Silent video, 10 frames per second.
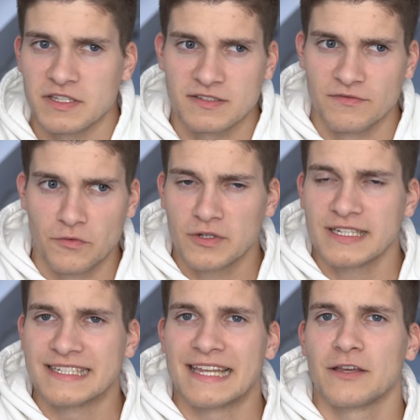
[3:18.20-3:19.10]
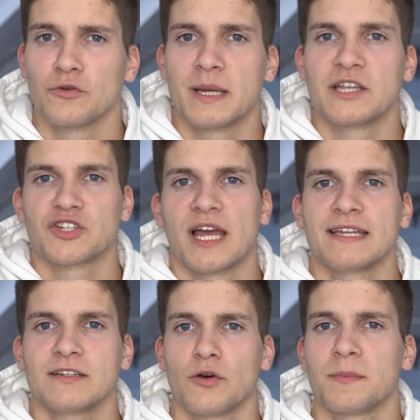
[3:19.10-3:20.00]
was wirklich dann darüber
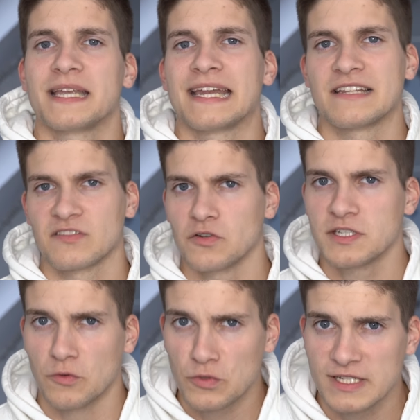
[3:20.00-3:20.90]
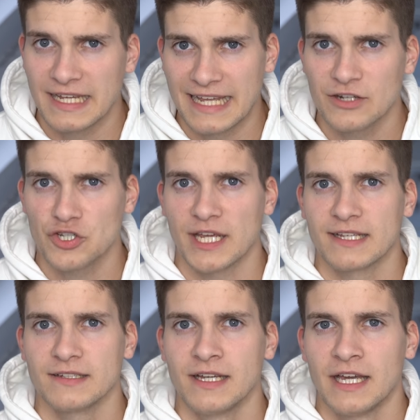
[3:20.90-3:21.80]
entscheidet, ob man eine solche
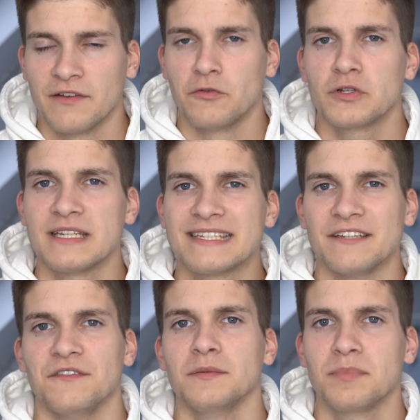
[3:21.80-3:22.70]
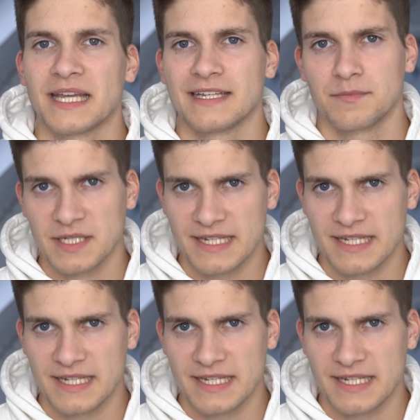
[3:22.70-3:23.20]
Ultralangstrecke wirklich gewinnbringend